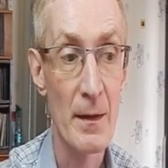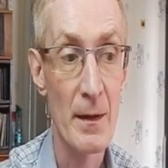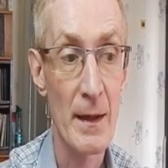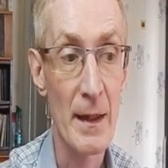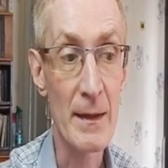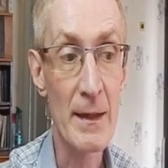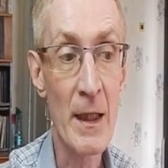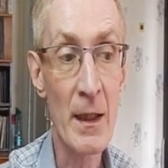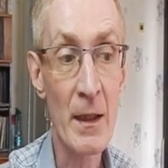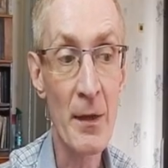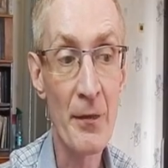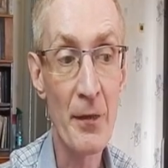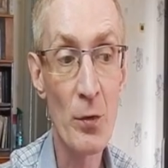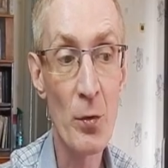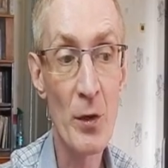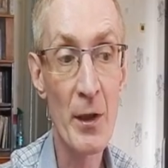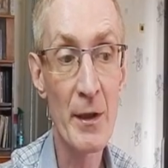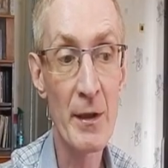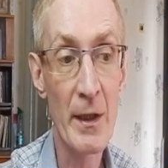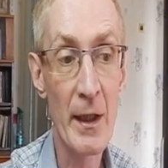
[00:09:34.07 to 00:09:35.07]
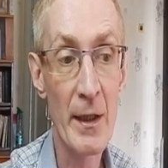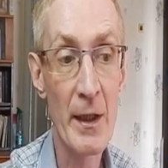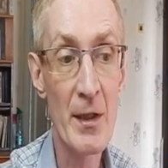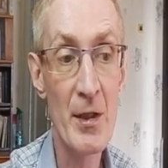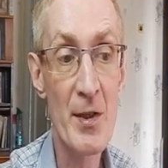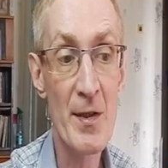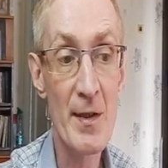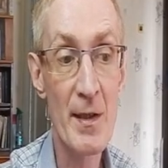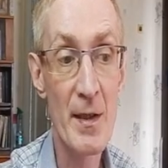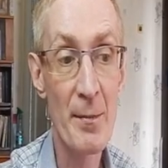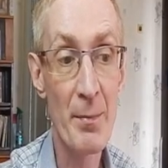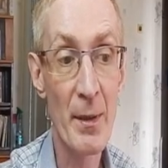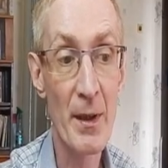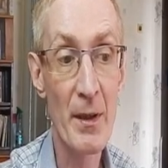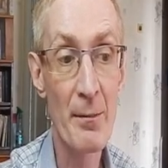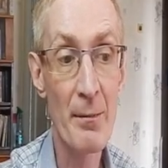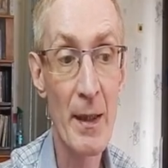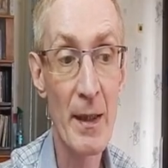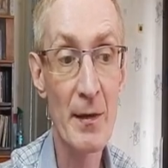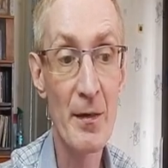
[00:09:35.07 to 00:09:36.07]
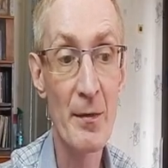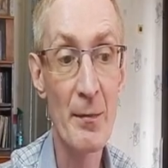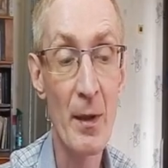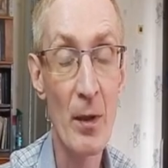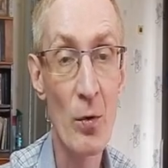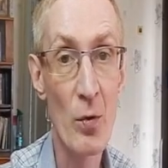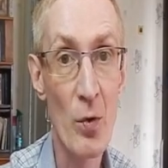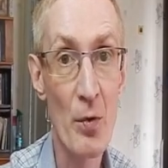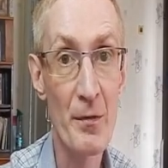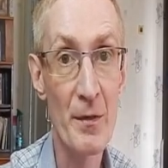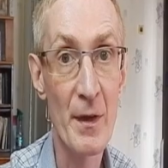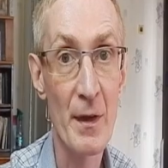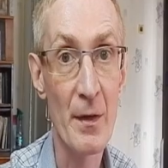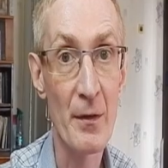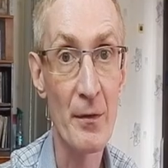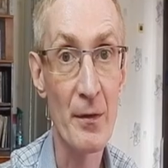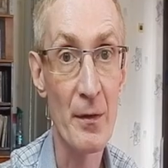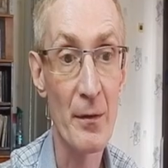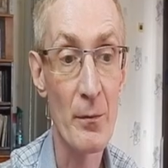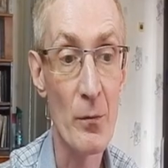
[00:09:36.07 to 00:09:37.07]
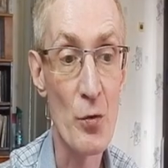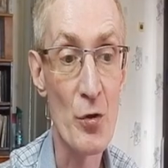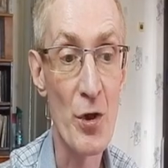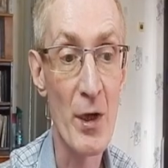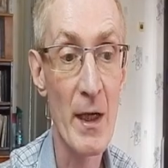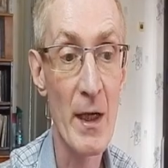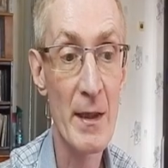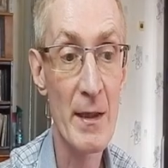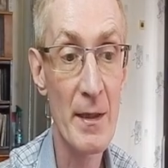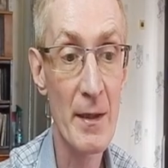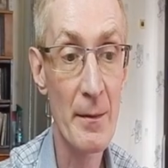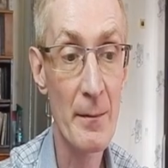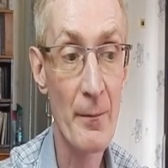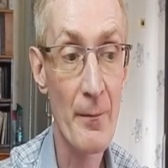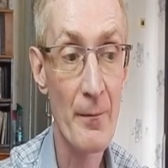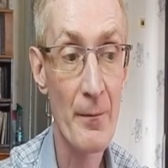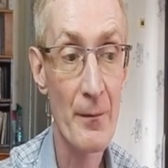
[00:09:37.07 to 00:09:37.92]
Однако вскоре трагически погибает Смоковников, муж Кати,